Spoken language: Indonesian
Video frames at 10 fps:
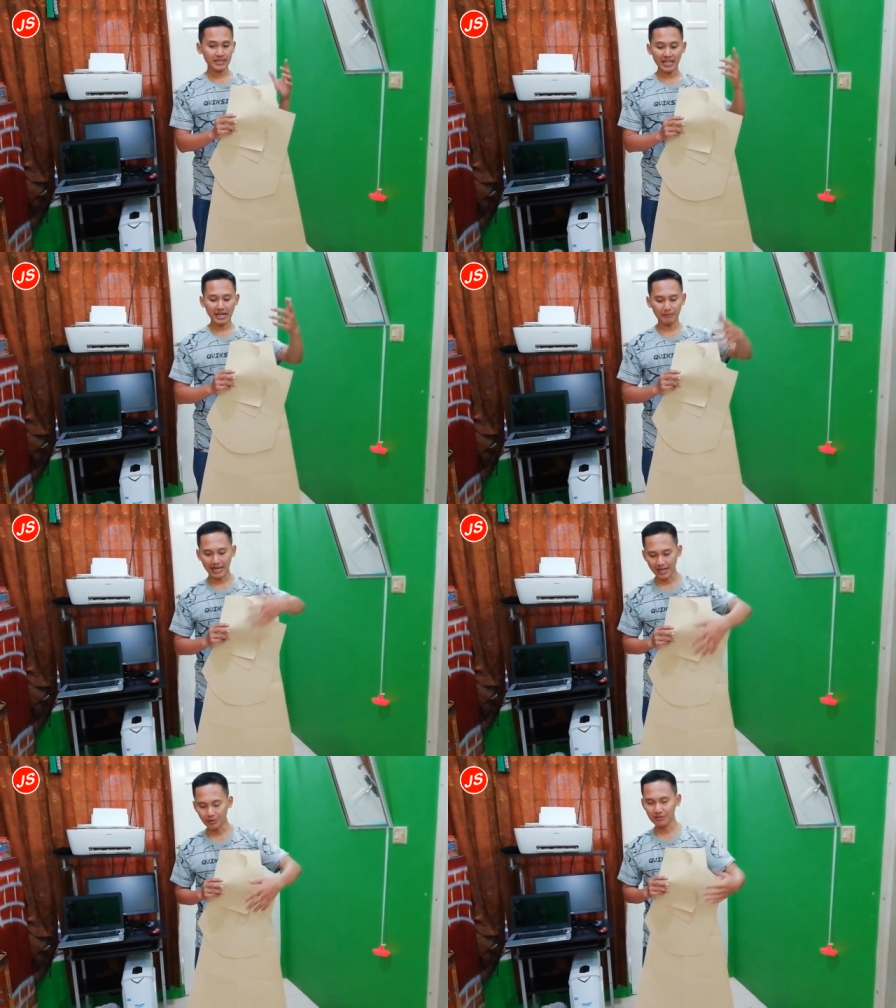saya nggak
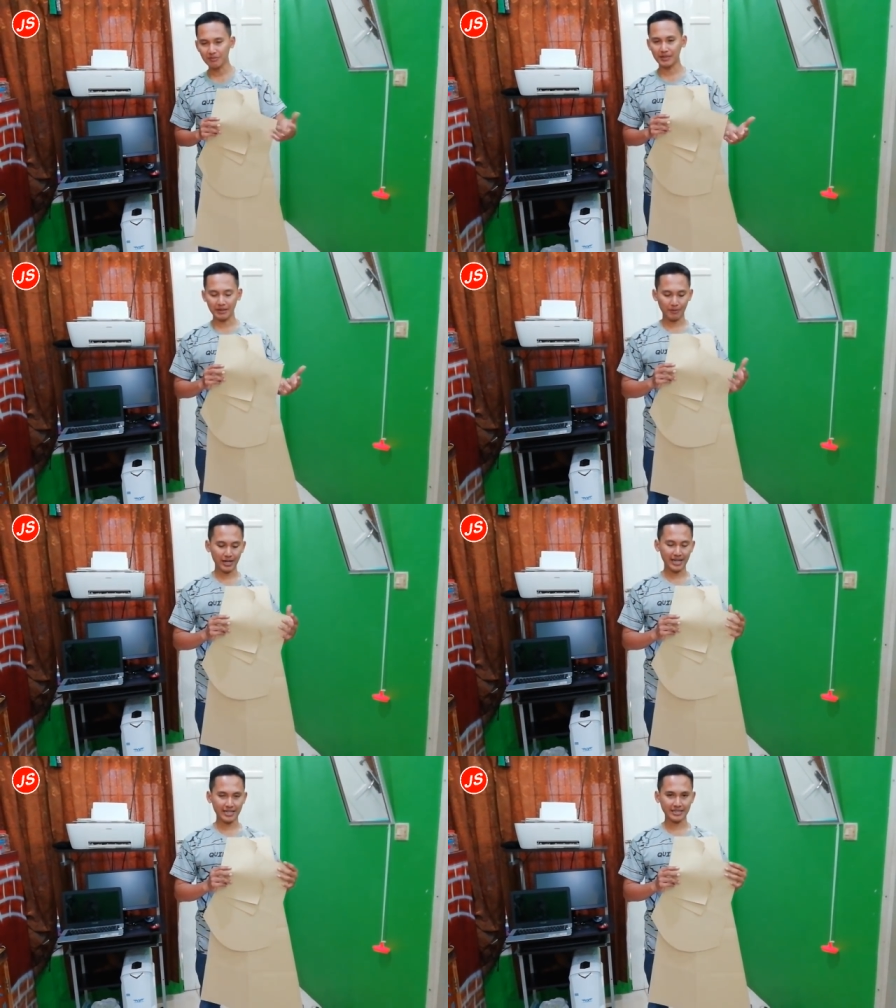melarang untuk membeli
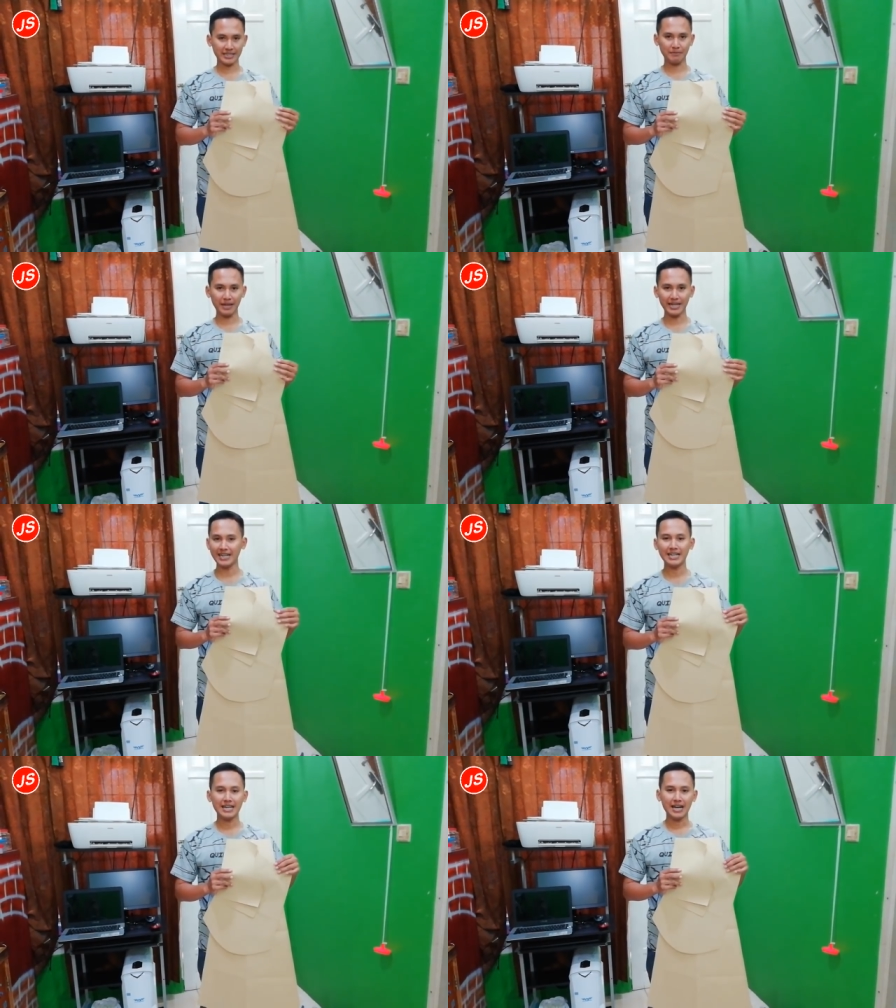pola jiplak ya
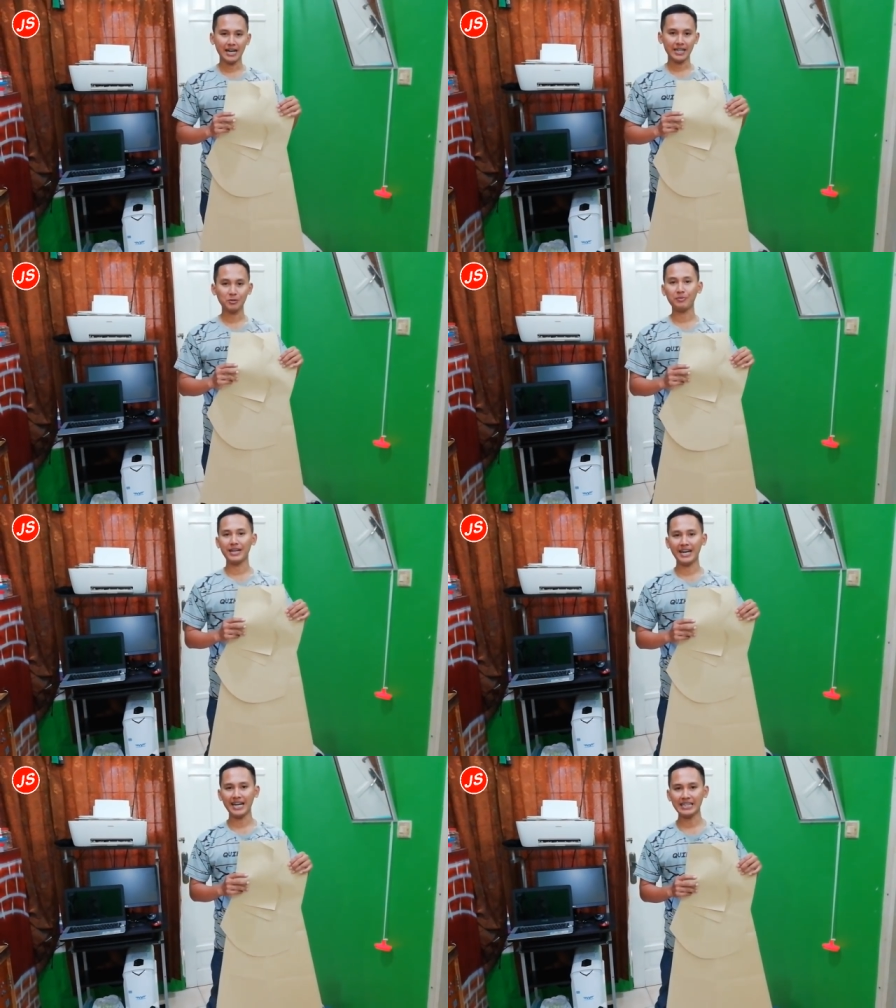eh, itu
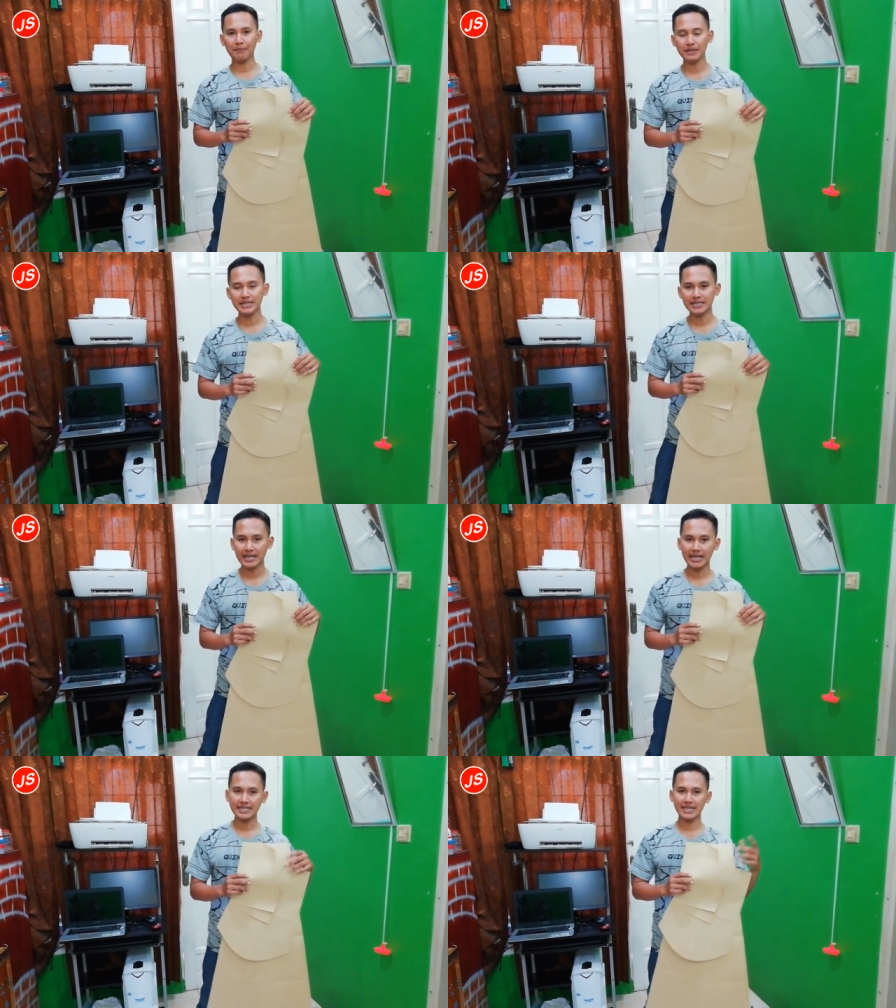pilihan tapi
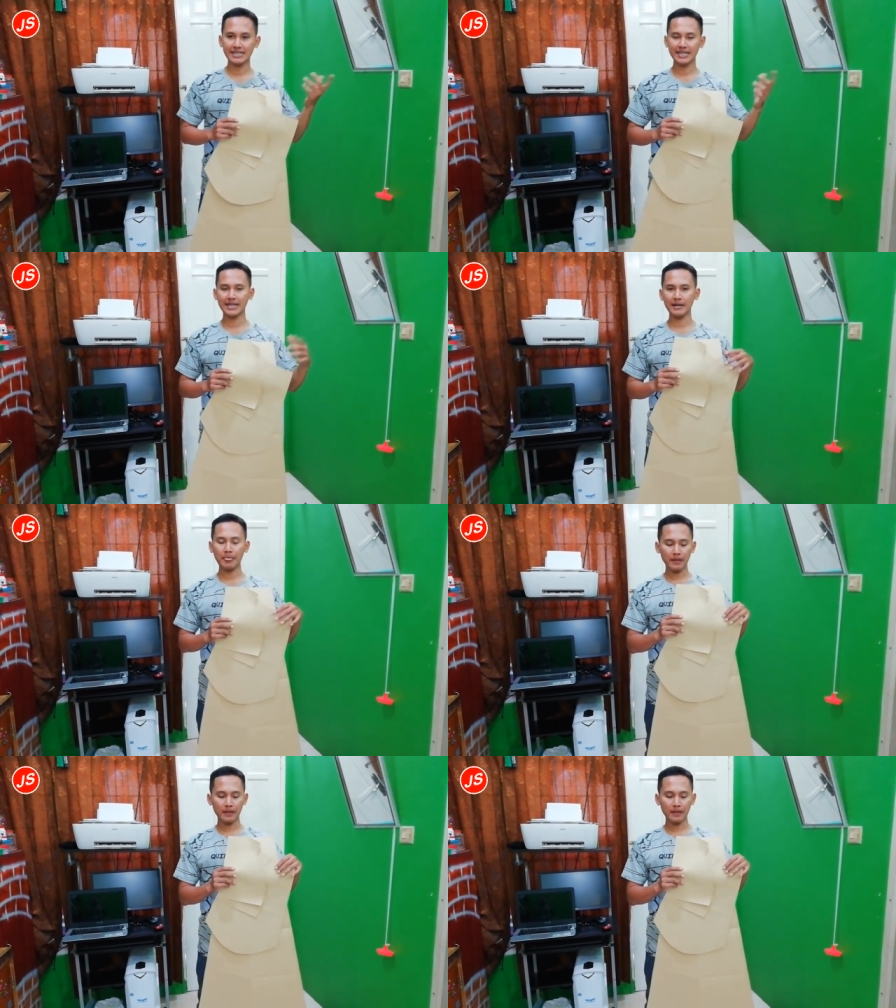saran saja ya